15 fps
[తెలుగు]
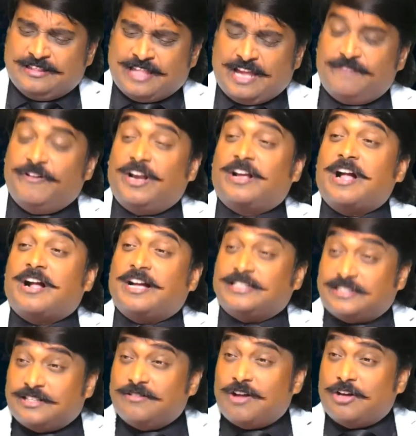దాని వెనక
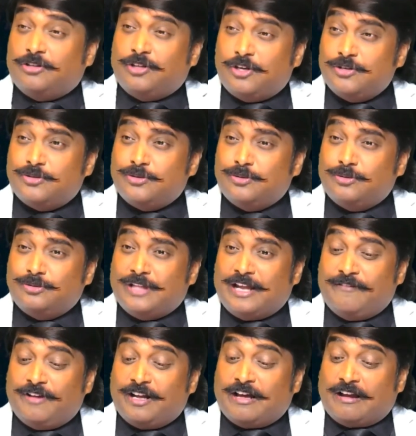కష్టం నాకు తెలుసు
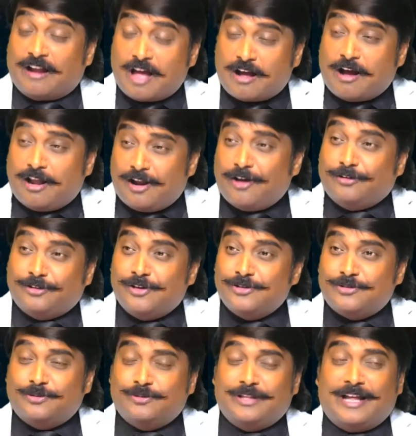దాని వెనక రాగాలు నాకు
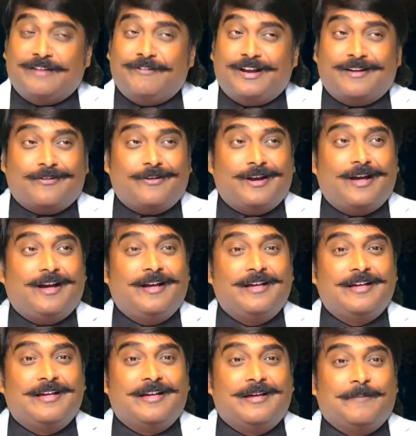తెలుసు దాని వెనక ఉన్న
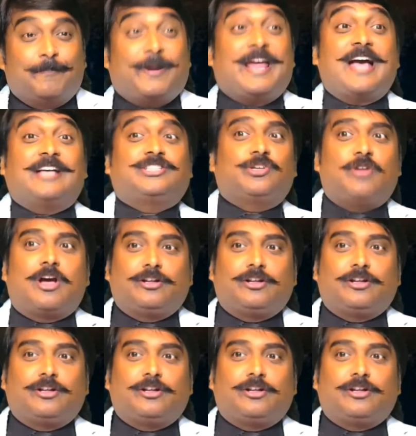ప్రయాసం